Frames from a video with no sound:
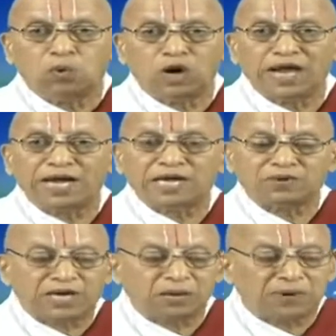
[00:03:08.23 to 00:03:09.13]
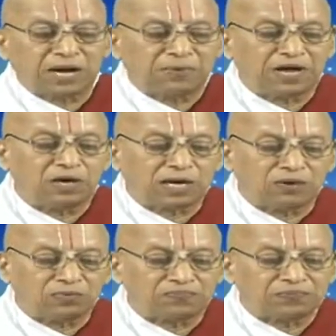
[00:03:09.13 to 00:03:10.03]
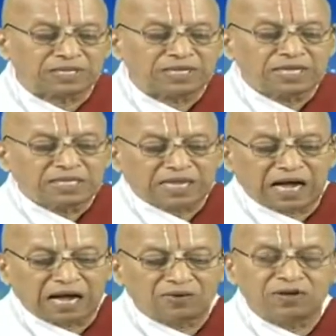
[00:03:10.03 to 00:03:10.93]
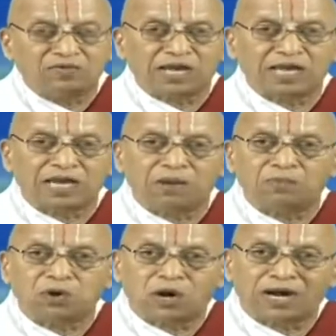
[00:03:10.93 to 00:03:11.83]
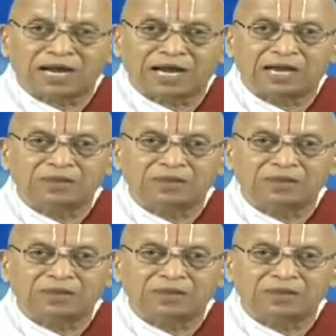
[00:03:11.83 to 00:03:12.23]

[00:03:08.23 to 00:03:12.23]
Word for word: పోయేటటువంటి పాపాలు కావు తావి వయ్యం కొండ